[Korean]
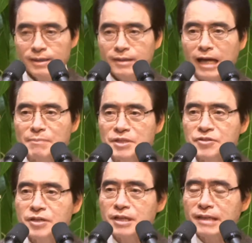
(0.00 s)
사람의 지,
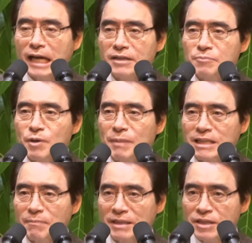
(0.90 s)
이 땅에도 뭐
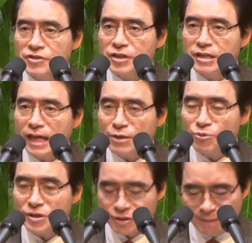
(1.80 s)
반짝반짝 지혜는 가지고
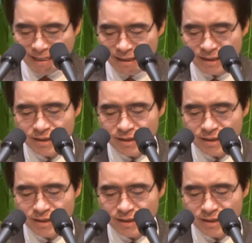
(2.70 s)
있지만